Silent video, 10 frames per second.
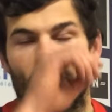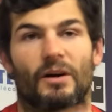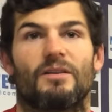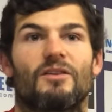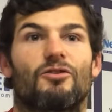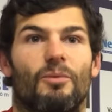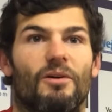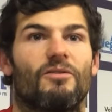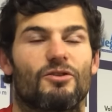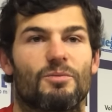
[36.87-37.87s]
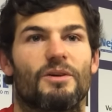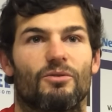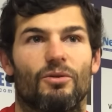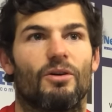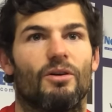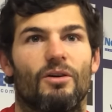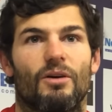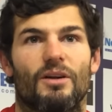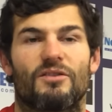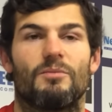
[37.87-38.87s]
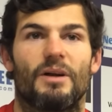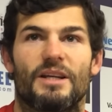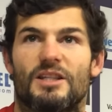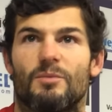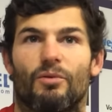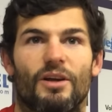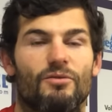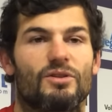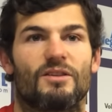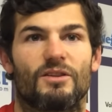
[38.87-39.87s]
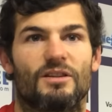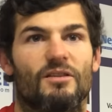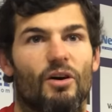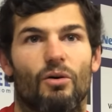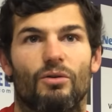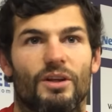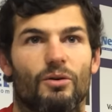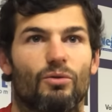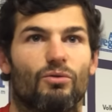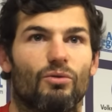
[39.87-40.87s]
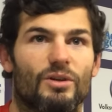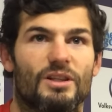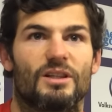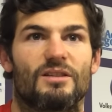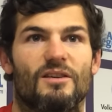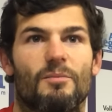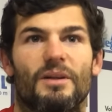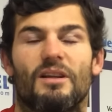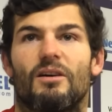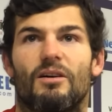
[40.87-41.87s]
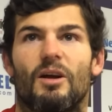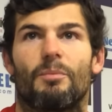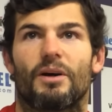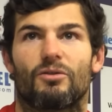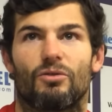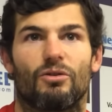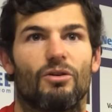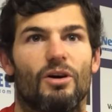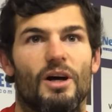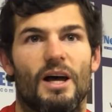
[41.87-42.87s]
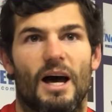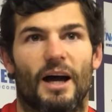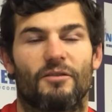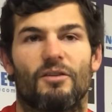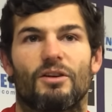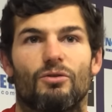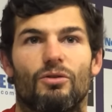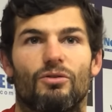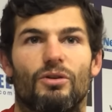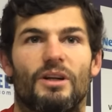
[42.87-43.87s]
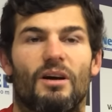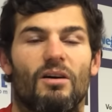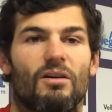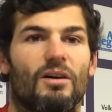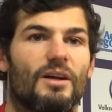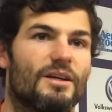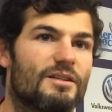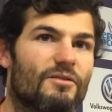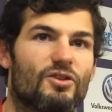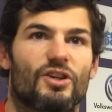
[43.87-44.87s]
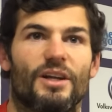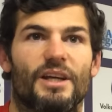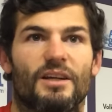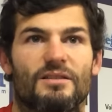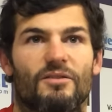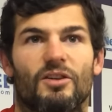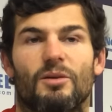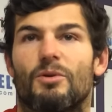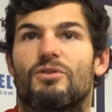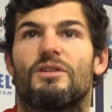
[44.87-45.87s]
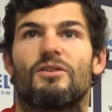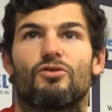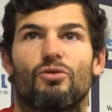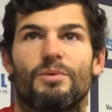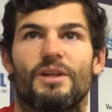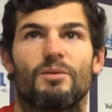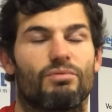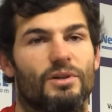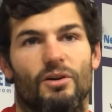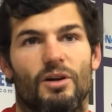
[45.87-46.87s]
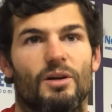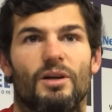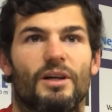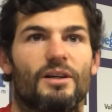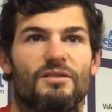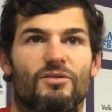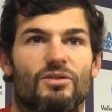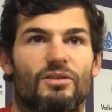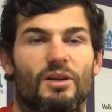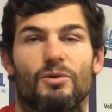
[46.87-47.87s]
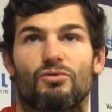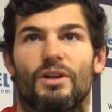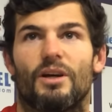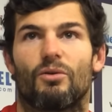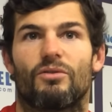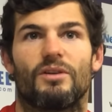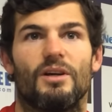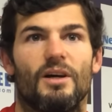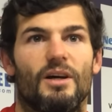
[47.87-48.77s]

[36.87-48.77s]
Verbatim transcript: Ouais, exactement. Franchement, ils ont, euh, voilà, c'est une belle équipe. On avait vu qu'ils avaient des avants euh, très costauds qui, savaient mettre l'impact, euh, arriver avec de, l'élan. Ils avaient une charnière qui savent très bien utiliser le jeu au pied et puis, ils savent très bien jouer derrière aussi.